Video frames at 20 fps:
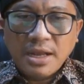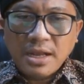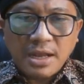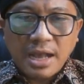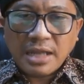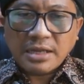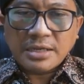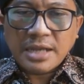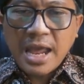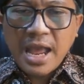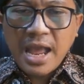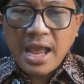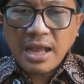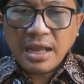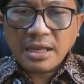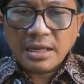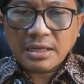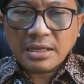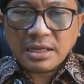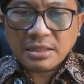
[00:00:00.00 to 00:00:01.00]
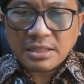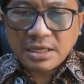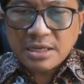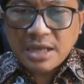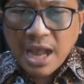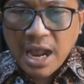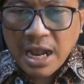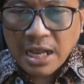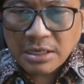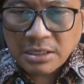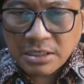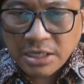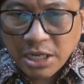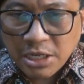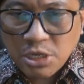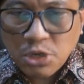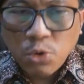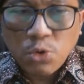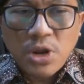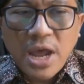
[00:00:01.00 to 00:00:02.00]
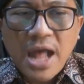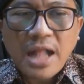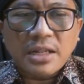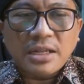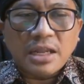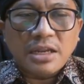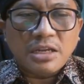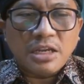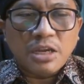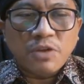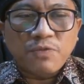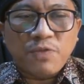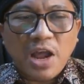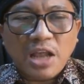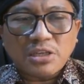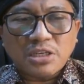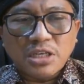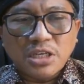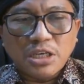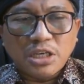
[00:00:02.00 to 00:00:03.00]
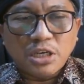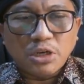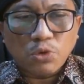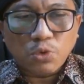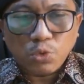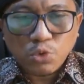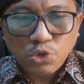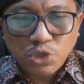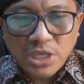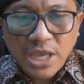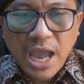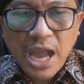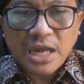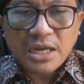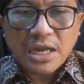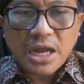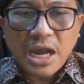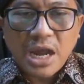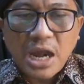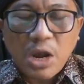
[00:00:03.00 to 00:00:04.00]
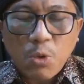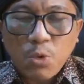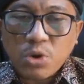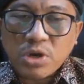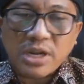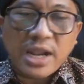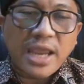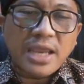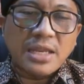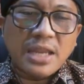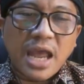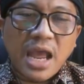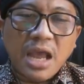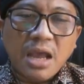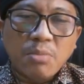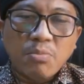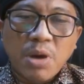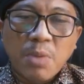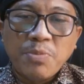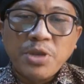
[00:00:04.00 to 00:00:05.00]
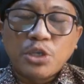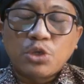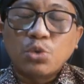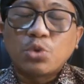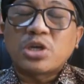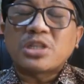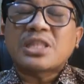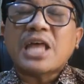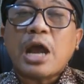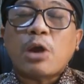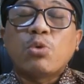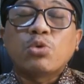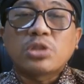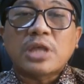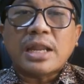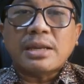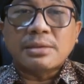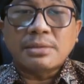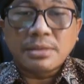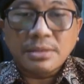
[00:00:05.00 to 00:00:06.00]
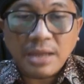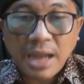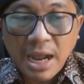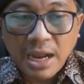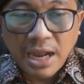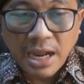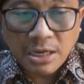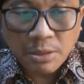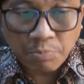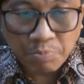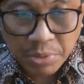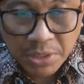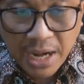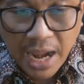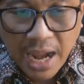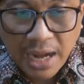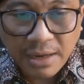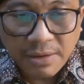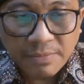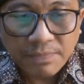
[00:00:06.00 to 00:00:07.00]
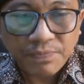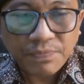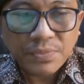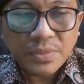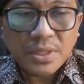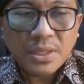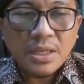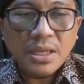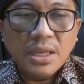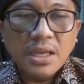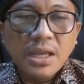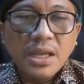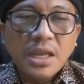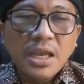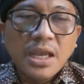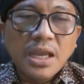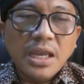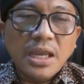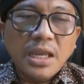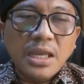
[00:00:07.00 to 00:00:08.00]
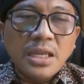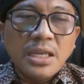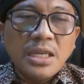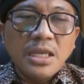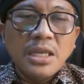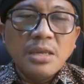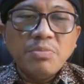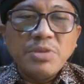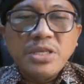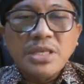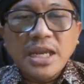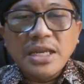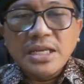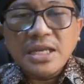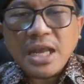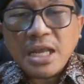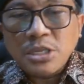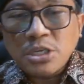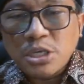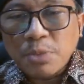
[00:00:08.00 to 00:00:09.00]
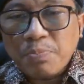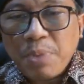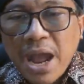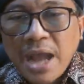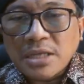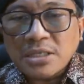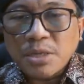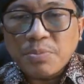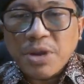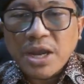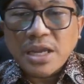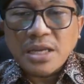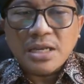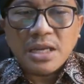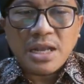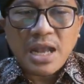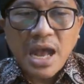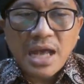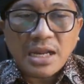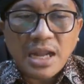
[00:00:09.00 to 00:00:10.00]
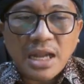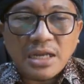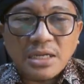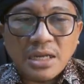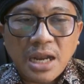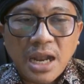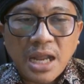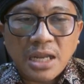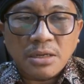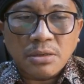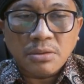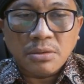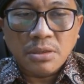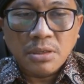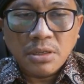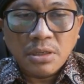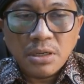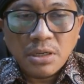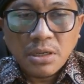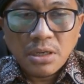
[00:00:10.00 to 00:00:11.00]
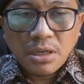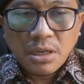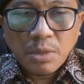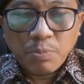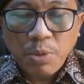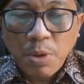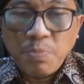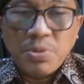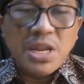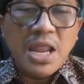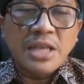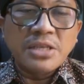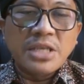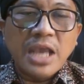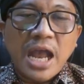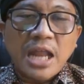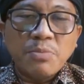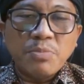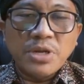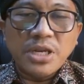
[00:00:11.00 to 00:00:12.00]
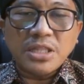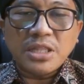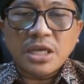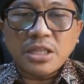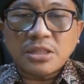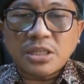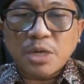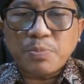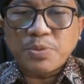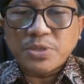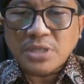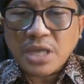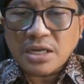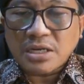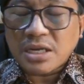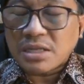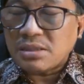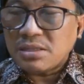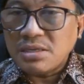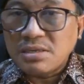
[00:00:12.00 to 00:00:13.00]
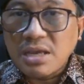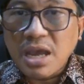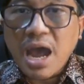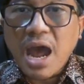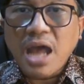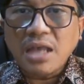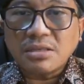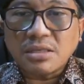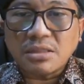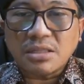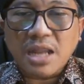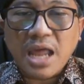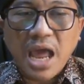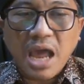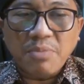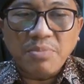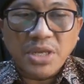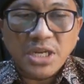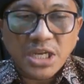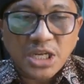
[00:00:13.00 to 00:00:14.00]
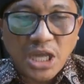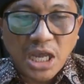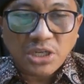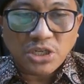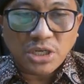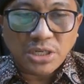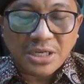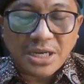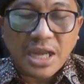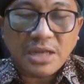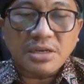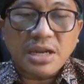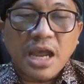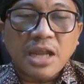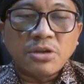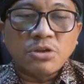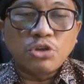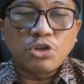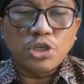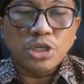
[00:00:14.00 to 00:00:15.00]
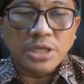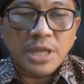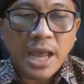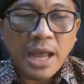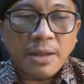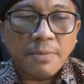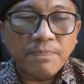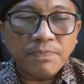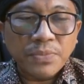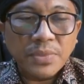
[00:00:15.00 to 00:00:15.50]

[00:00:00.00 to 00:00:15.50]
Karena ketegangan regional dan invasi Rusia ke Ukraina memicu ketakutan akan perang. Ini menjadikan Jepang sebagai negara dengan pembelanjaan militer terbesar ketiga setelah Amerika Serikat dan Cina.